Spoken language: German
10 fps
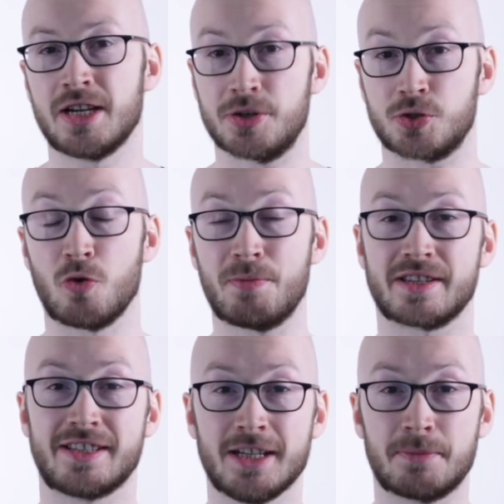So
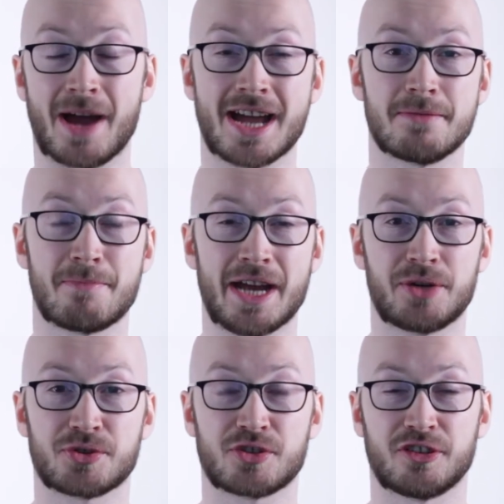passiert bei
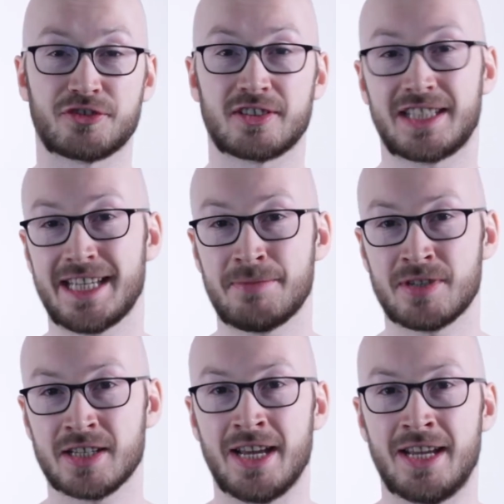Microsoft
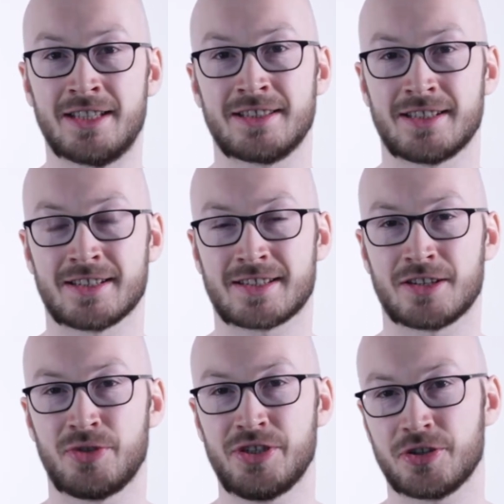Teams. Das
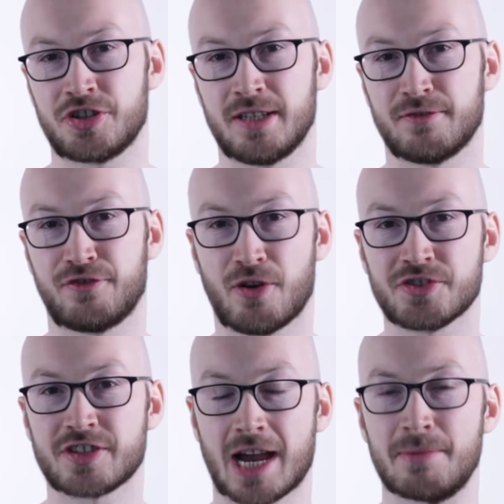Research-Team von
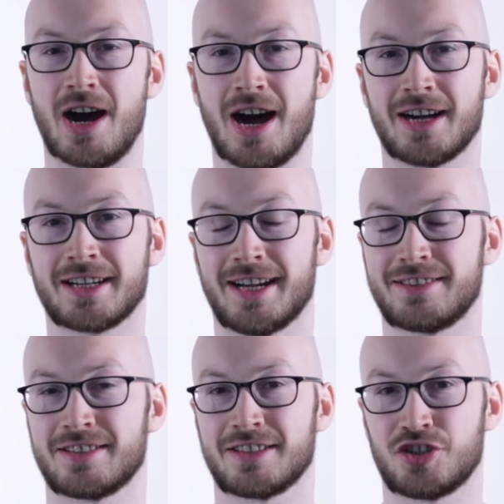CyberArk
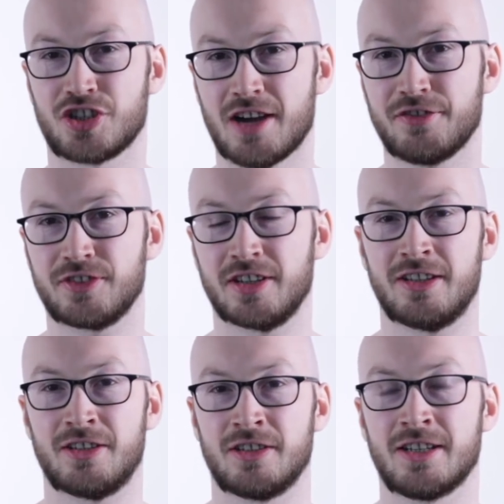hat es geschafft,
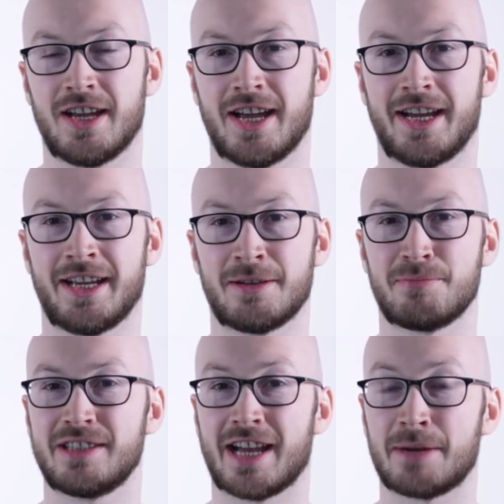äh,
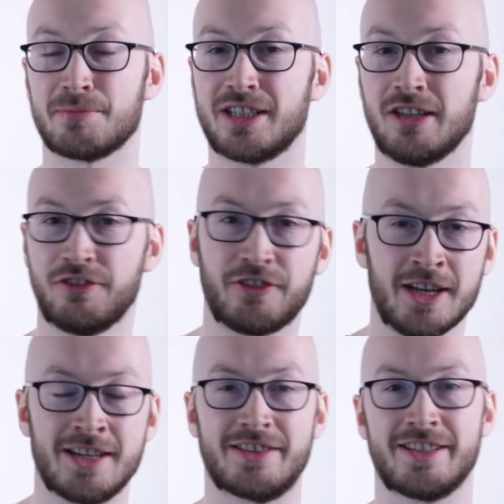mit einem GIF
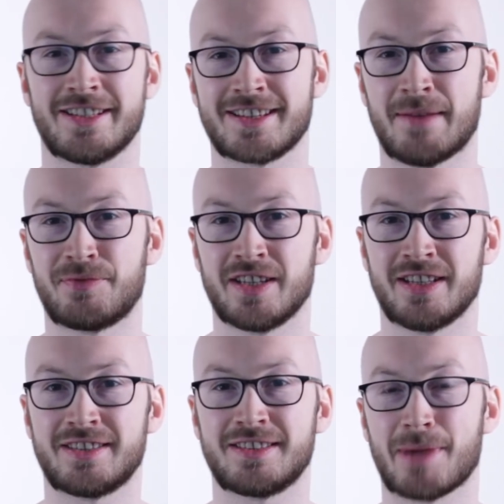die
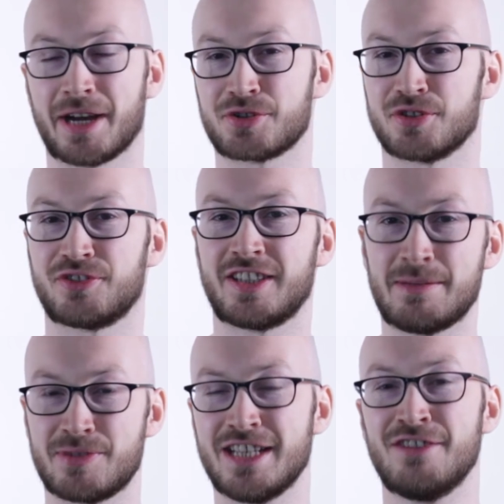gesamte Microsoft
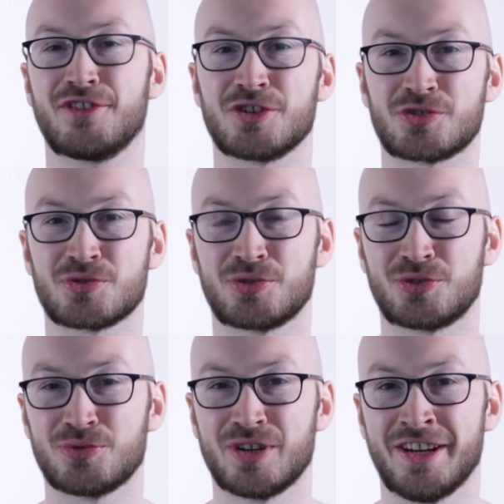
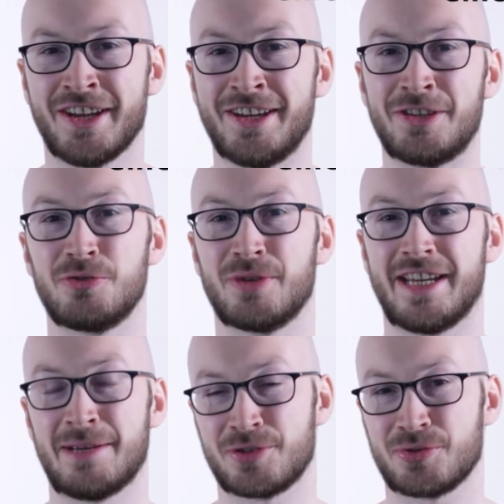Teams-Infrastruktur
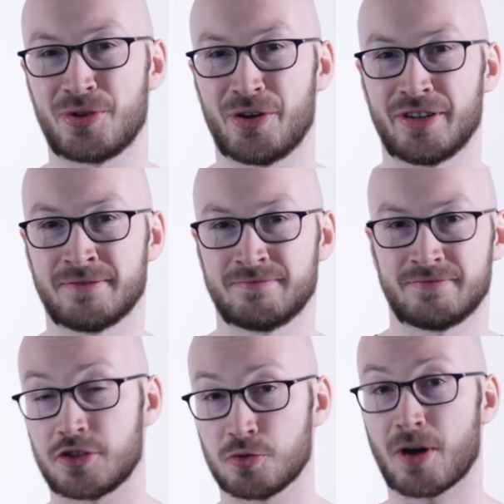übernehmen zu können.
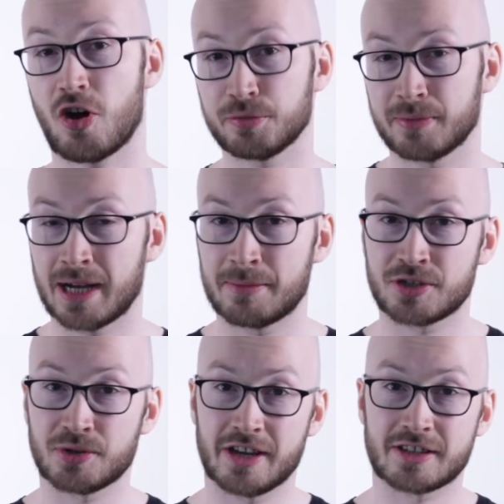Dazu braucht man aber
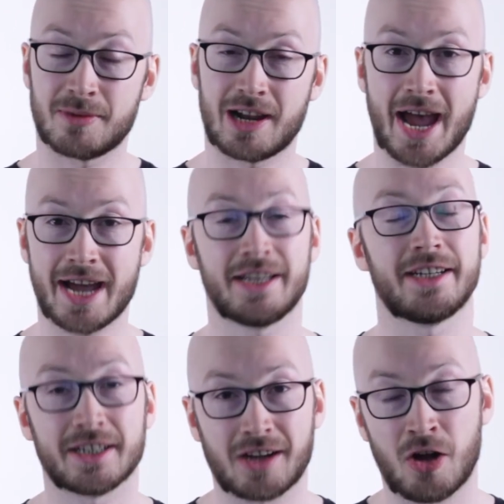zuerst einmal einen
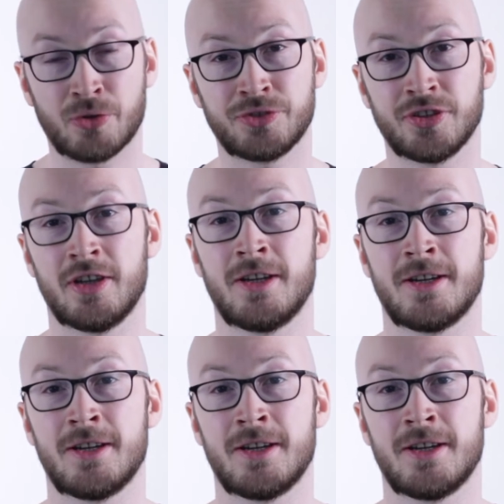Account